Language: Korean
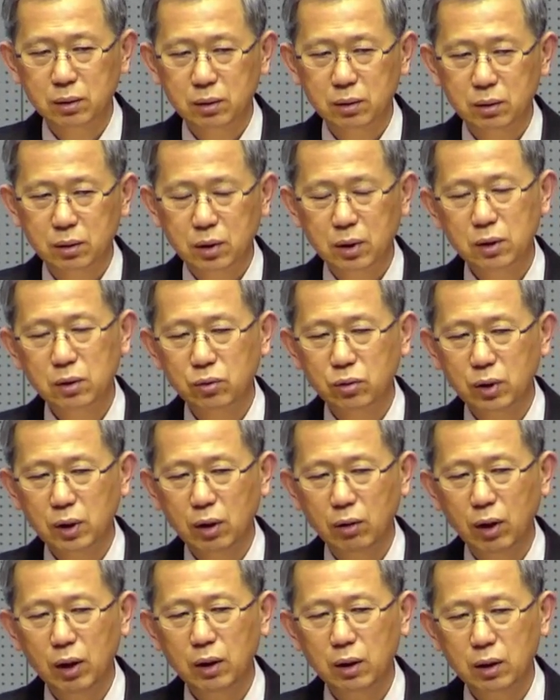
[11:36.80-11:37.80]
그래서 우리가
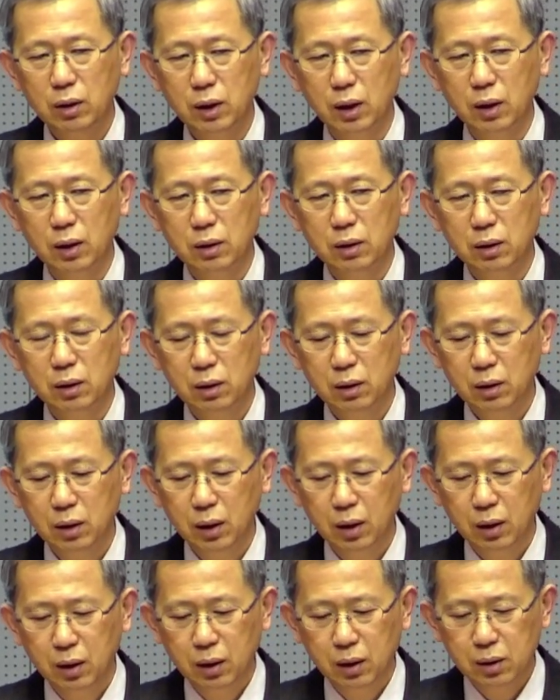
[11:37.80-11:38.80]
환란을 당할 때
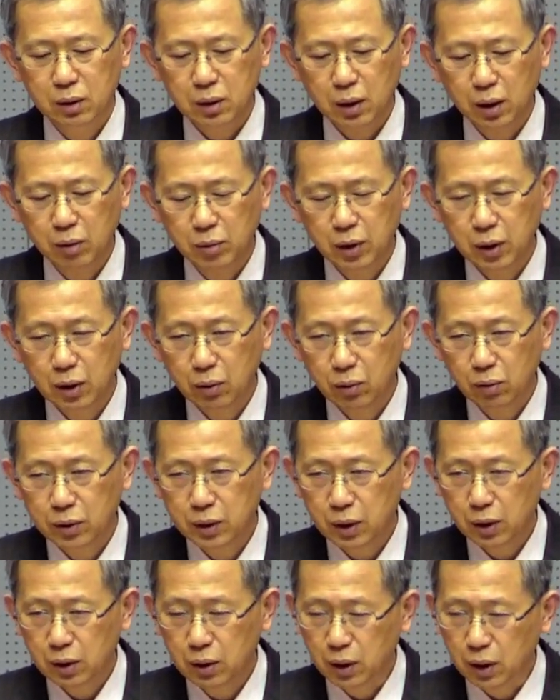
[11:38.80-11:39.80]
사망의
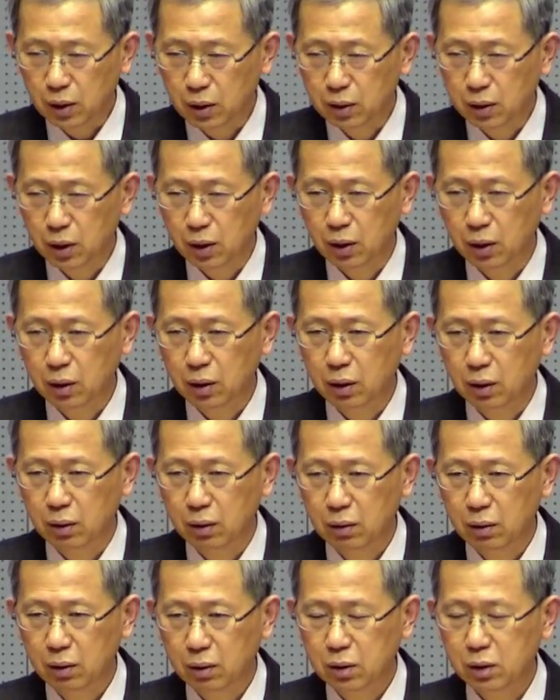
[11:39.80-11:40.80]
골짜기를 가느냐
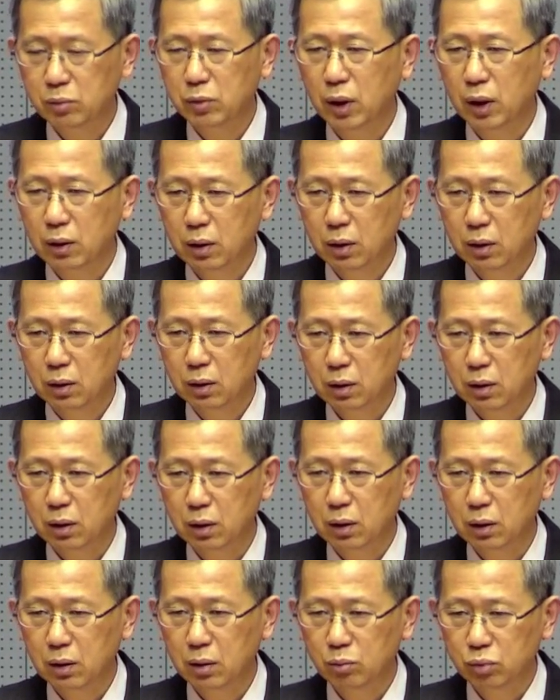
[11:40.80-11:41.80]
그러면
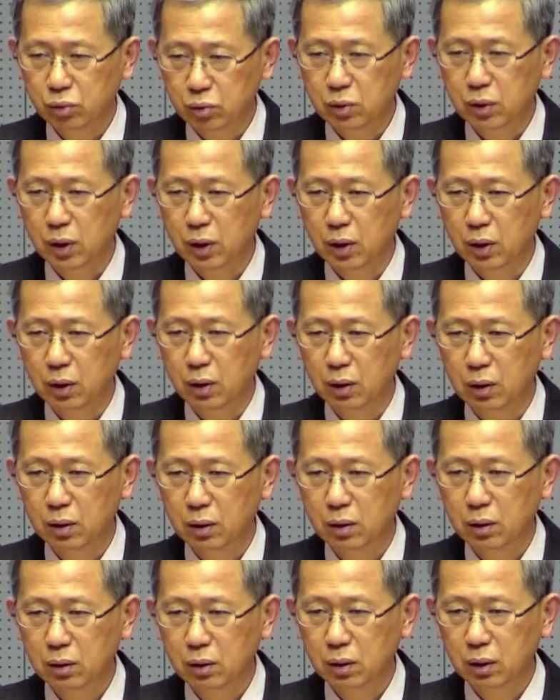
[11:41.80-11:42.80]
하나님께 부르라
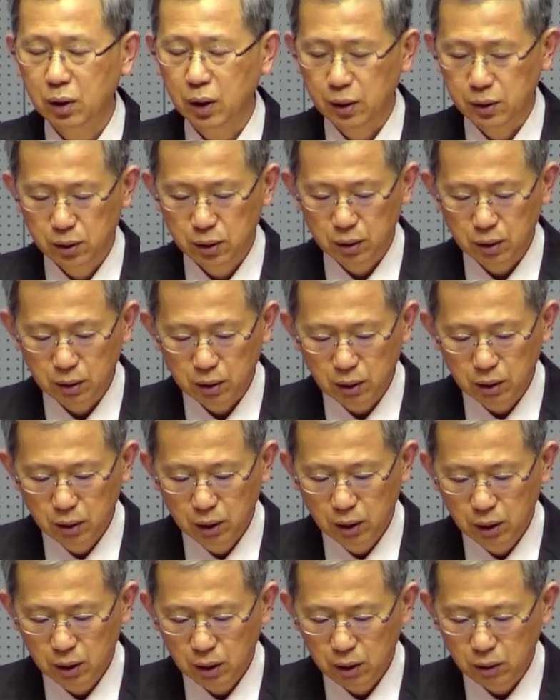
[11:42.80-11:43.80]
간절하게
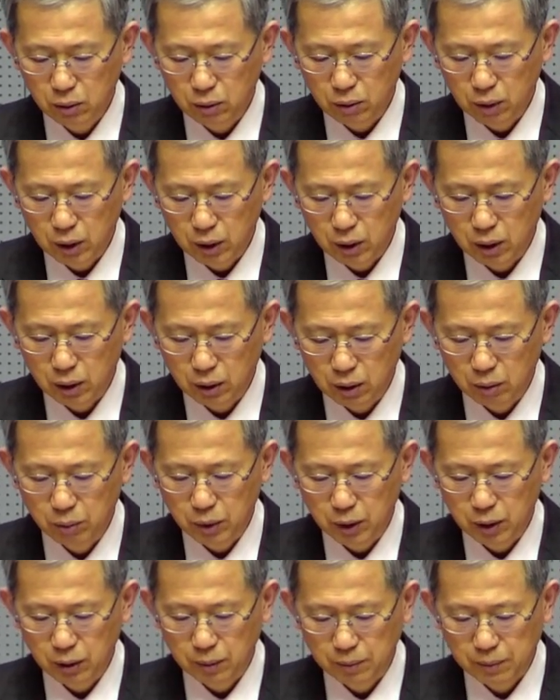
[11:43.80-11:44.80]
기도를 해라 이런
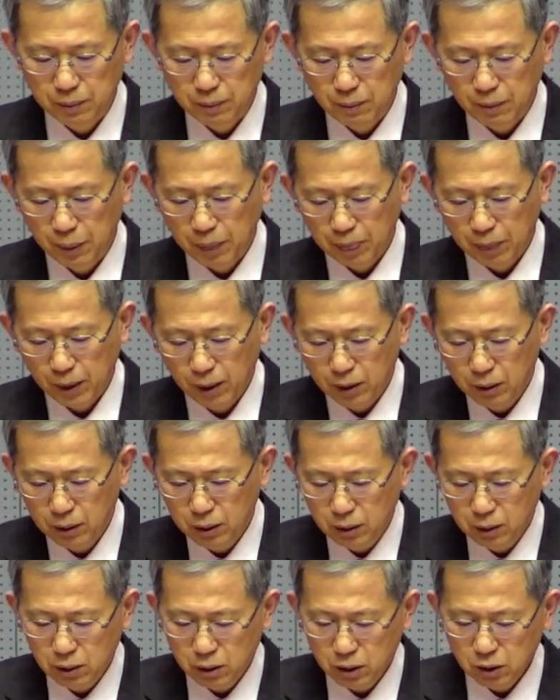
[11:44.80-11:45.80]
말이에요.
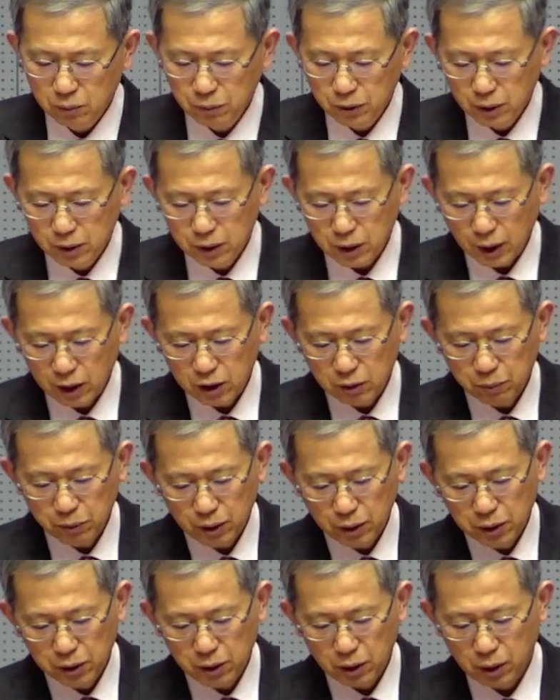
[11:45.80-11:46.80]
시편
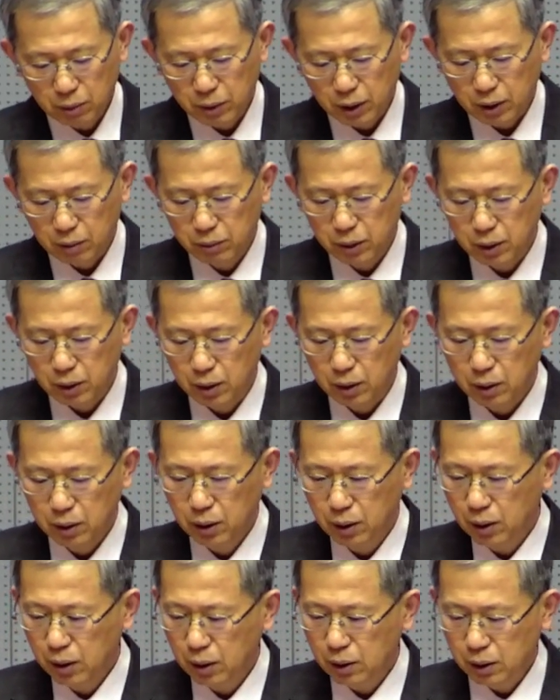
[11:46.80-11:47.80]
40편 2절에 말합니다.
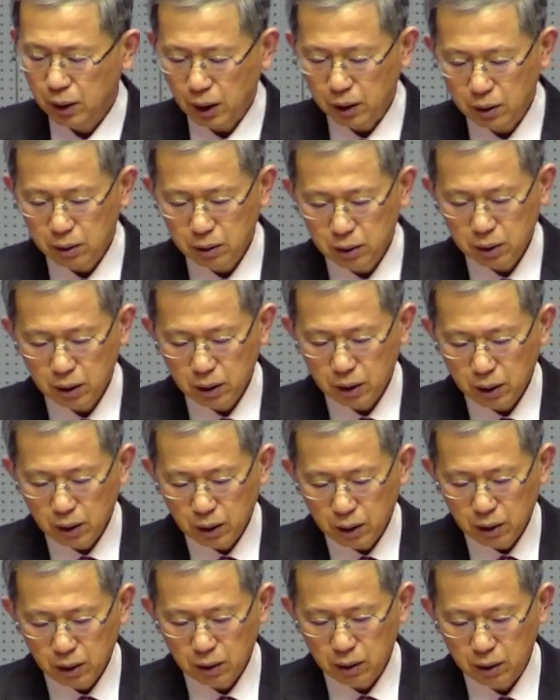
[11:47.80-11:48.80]
나를
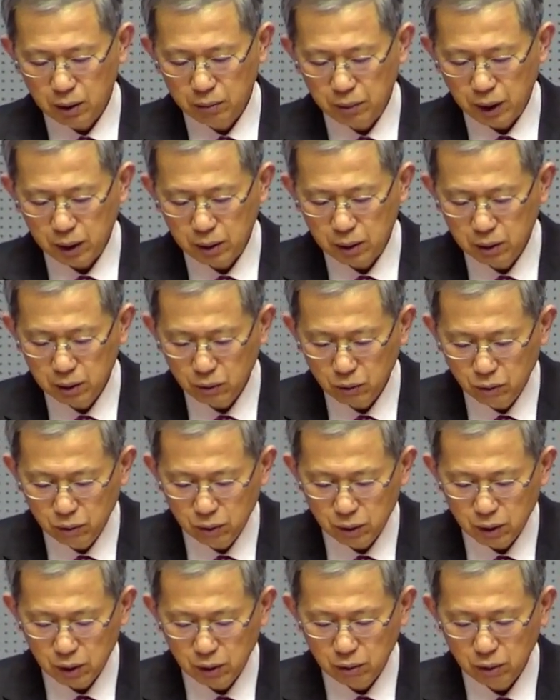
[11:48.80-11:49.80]
기가 막힐
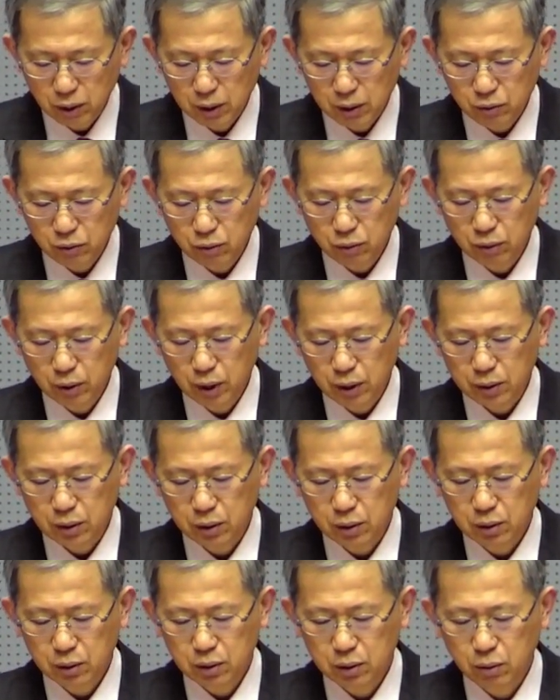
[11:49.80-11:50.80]
웅덩이와
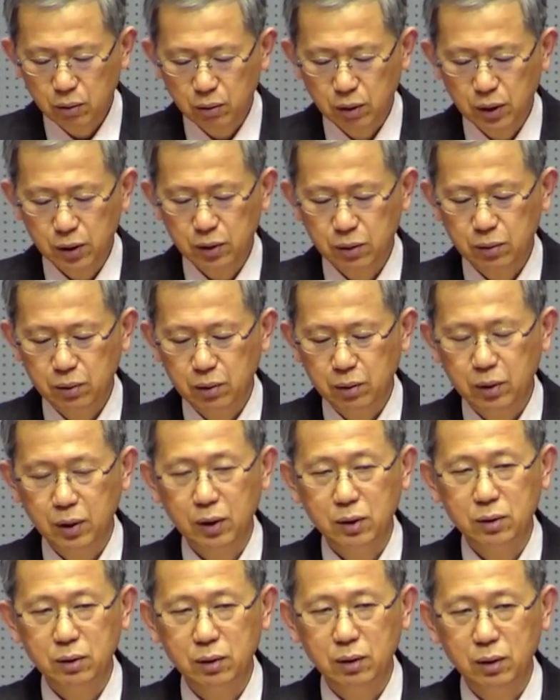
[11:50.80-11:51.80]
수렁에서 끌어올리시고
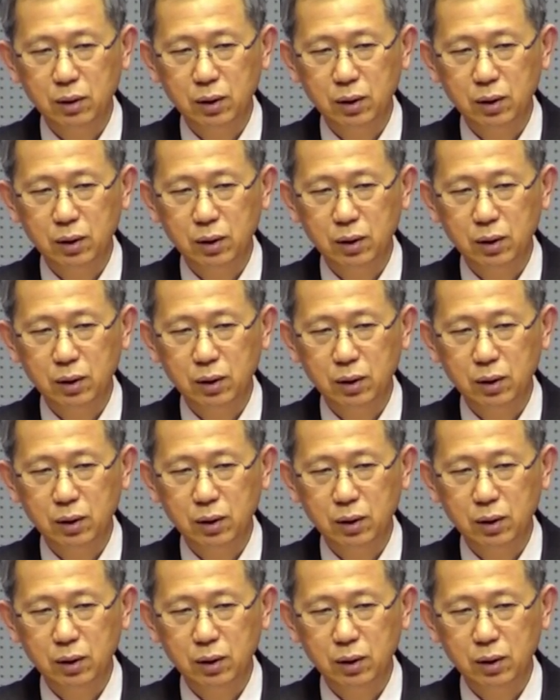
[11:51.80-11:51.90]
그랬죠.